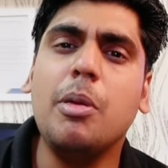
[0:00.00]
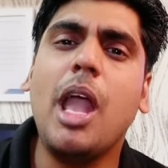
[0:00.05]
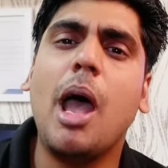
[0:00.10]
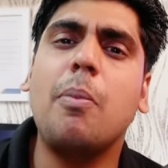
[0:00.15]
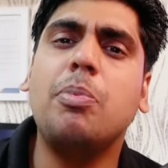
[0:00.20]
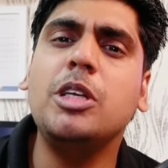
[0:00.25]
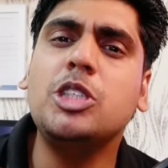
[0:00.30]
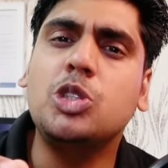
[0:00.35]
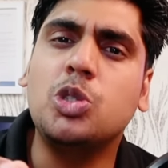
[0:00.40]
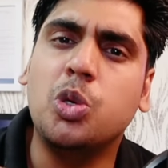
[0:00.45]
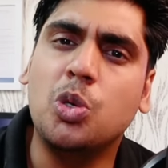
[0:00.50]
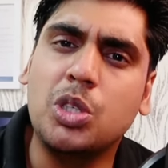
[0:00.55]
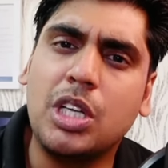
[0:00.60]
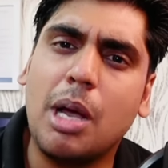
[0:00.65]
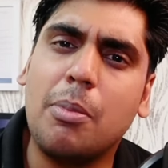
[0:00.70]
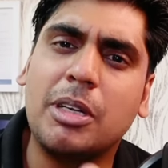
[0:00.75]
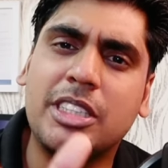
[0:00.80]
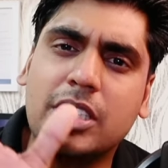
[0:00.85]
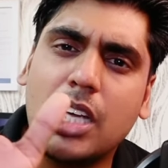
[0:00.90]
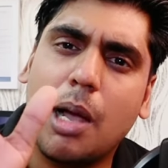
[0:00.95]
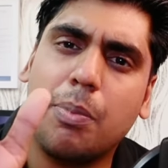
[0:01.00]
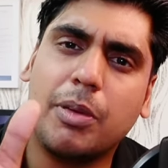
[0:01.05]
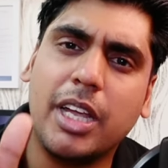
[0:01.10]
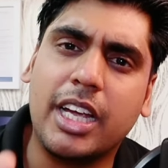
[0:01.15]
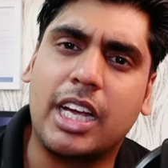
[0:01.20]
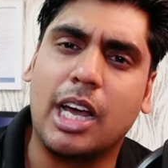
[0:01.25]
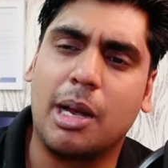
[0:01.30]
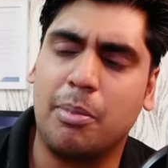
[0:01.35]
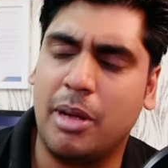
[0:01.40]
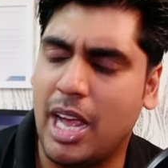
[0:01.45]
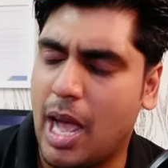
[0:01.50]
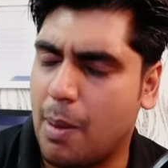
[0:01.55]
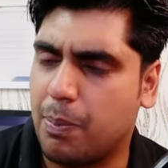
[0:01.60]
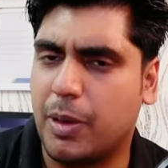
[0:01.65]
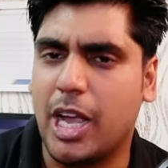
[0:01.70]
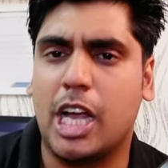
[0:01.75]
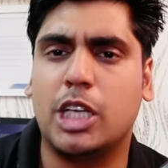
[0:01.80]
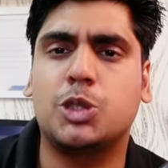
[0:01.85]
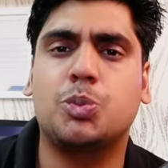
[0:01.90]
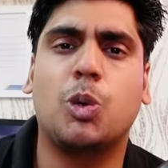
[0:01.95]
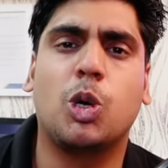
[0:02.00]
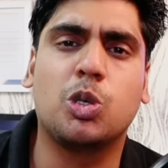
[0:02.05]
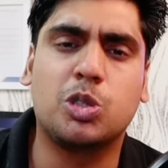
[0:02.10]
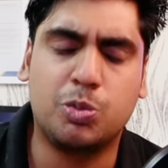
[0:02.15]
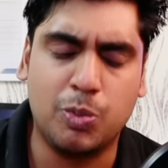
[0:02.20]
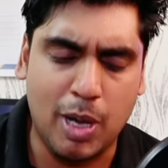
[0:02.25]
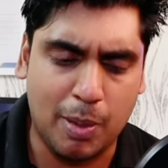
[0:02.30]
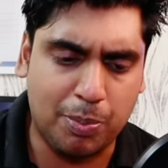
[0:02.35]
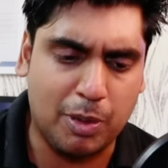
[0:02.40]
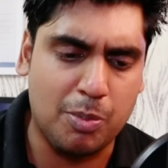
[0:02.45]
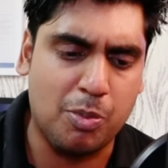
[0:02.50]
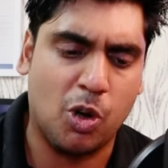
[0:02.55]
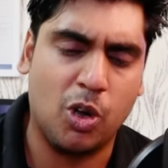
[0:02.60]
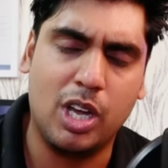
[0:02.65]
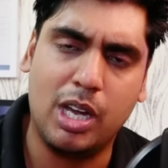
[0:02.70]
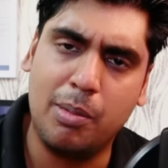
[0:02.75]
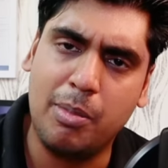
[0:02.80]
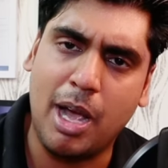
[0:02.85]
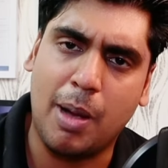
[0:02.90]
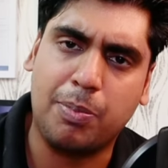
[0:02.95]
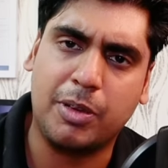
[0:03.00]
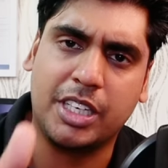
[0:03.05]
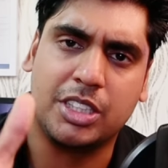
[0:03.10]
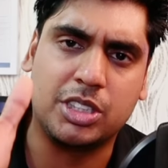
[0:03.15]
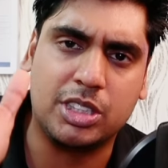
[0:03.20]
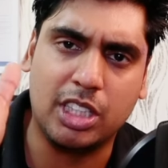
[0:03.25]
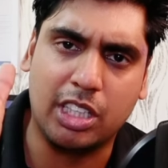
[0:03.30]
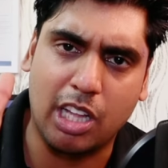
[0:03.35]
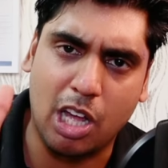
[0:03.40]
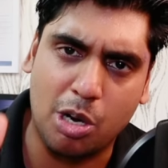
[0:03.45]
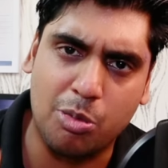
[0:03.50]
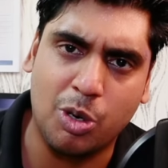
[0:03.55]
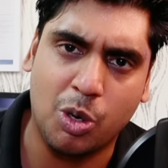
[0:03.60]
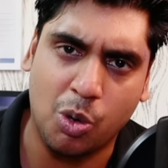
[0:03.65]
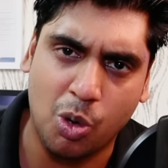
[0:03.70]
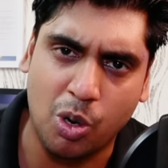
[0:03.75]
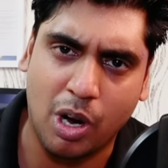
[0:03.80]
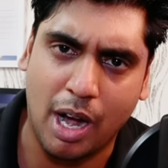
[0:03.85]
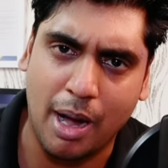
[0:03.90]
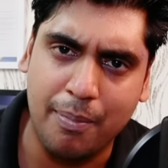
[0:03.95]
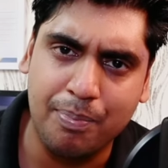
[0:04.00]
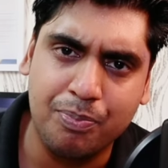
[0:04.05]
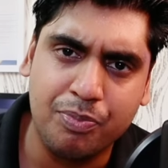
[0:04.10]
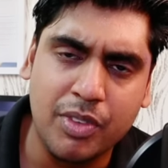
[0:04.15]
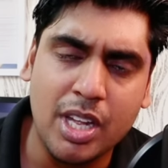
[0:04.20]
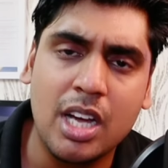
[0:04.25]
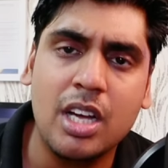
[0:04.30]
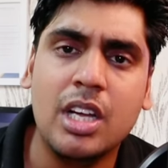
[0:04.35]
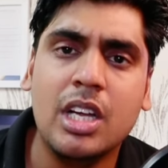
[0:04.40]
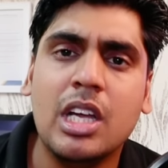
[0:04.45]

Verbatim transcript: कभी आपने छोटा बच्चा आपके घर में आपके आस पड़ोस में आपके मोहल्ले में आपके रिश्तेदारों में होगा